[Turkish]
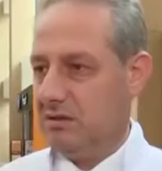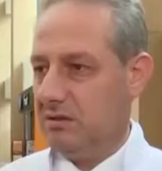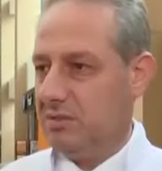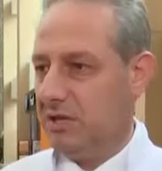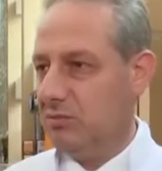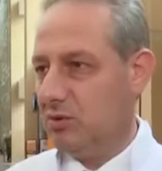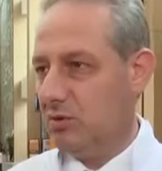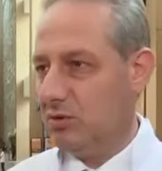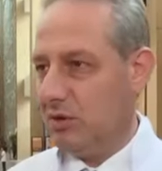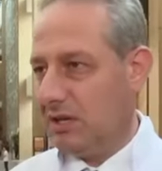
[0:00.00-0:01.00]
bilim
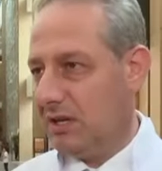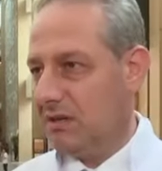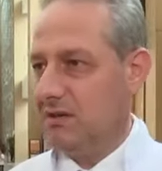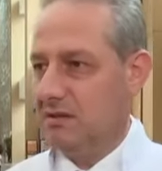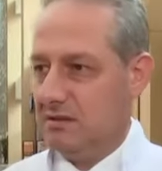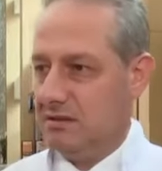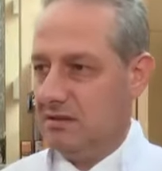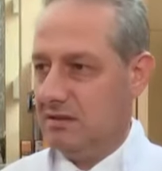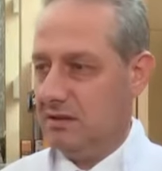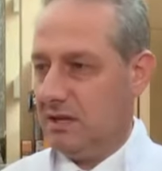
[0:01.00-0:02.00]
kurulu olarak
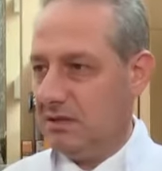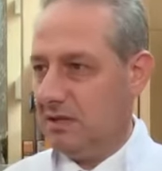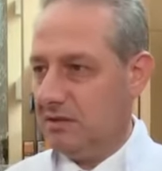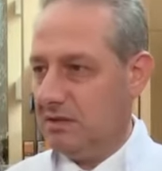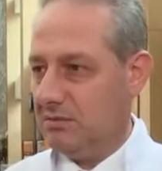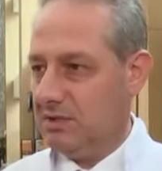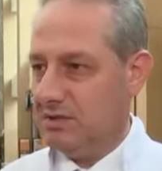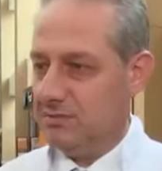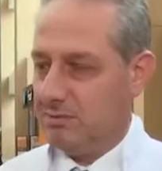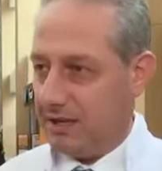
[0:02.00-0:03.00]
e,
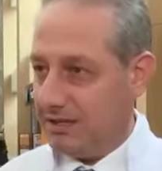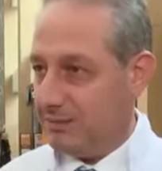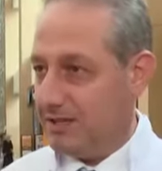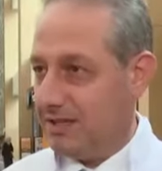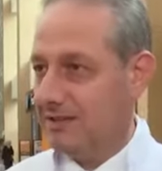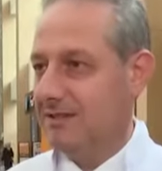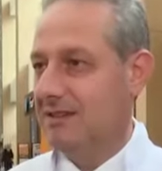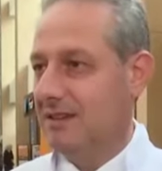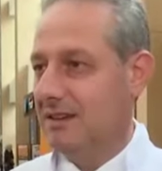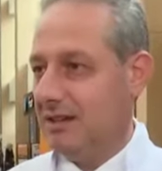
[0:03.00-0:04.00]
adlandırabiliriz. Pandemiden
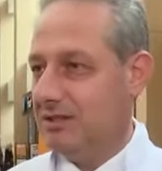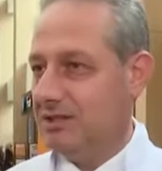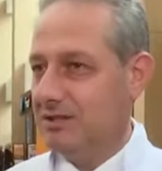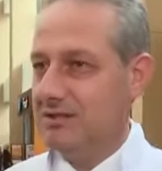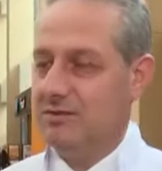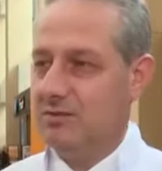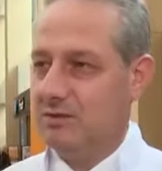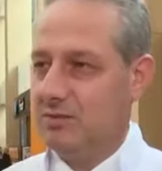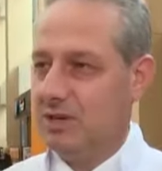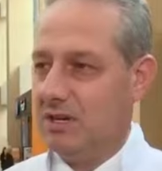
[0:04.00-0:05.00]
alışığız çünkü
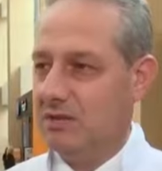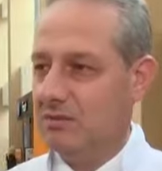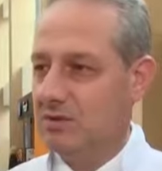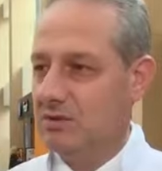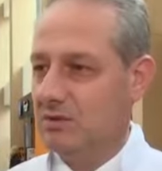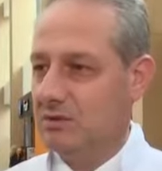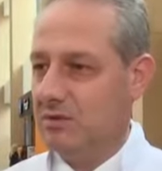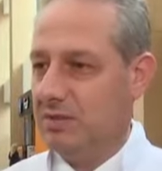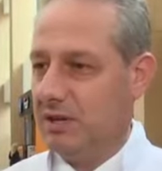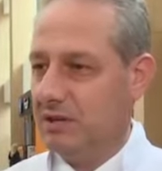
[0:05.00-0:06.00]
bakanlığımız e,
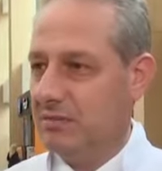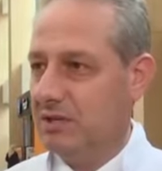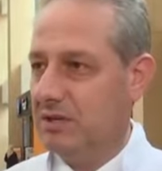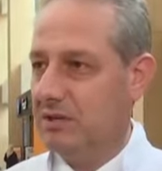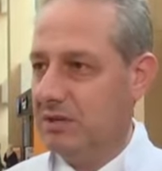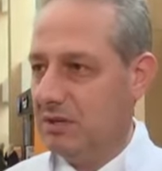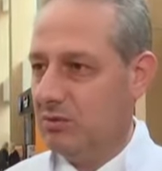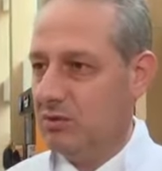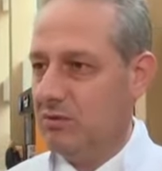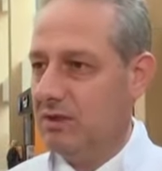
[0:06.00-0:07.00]
pandemiyi bilim
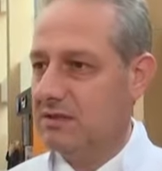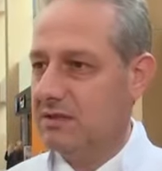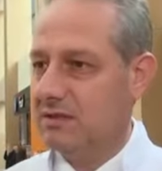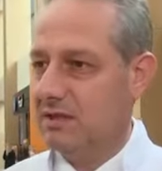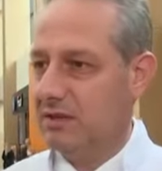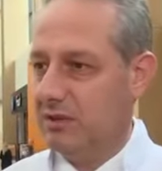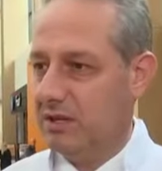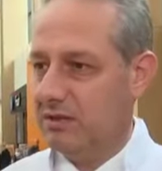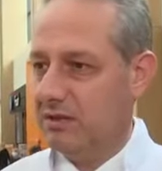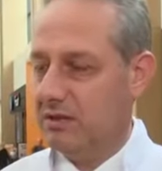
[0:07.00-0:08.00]
kurulu vasıtasıyla yönetti.